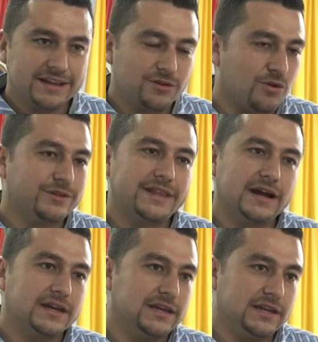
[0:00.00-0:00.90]
con
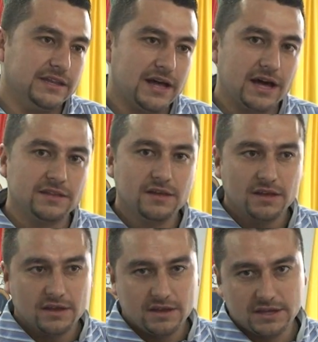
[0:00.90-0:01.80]
tranquilidad,
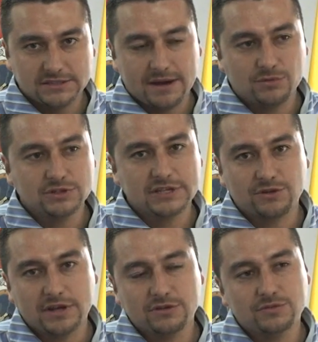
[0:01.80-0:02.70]
estamos
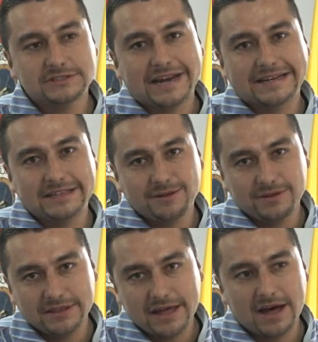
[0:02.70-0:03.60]
desarrollando nuestra
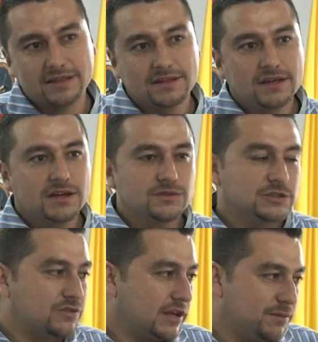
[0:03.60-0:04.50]
actividad,
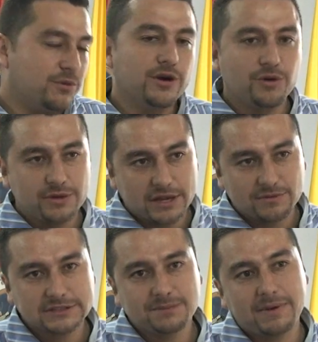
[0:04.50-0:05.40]
nuestro equipo de
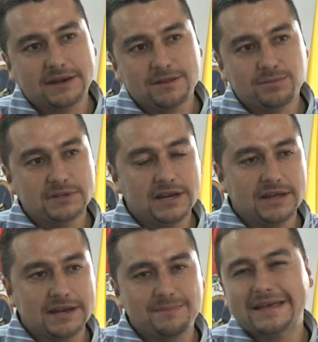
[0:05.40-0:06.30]
gobierno hace parte pues, de
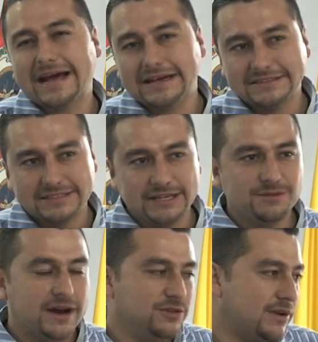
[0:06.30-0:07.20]
la dinámica
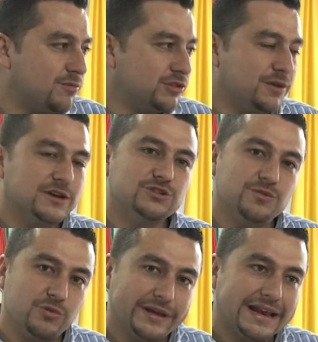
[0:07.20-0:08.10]
activa, hay una
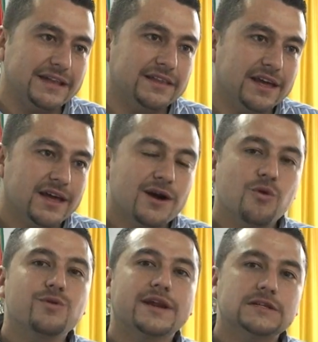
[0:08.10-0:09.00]
motivación muy grande,
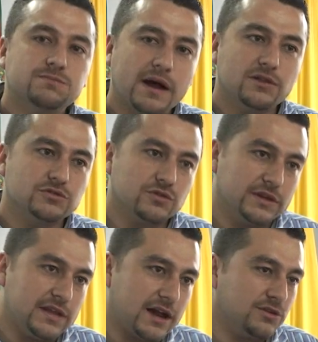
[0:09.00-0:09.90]
un respaldo
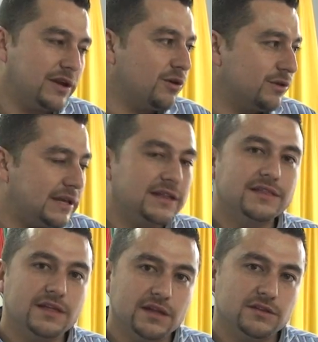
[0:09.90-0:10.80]
solidario del
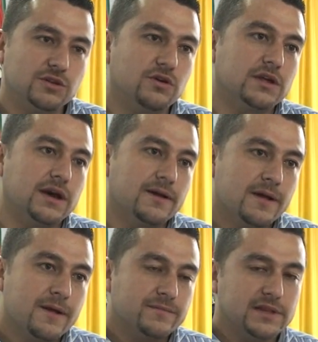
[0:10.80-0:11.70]
oriente de Antioquia
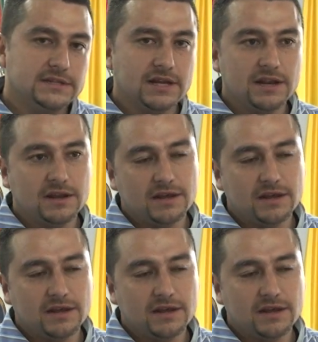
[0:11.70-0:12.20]
desde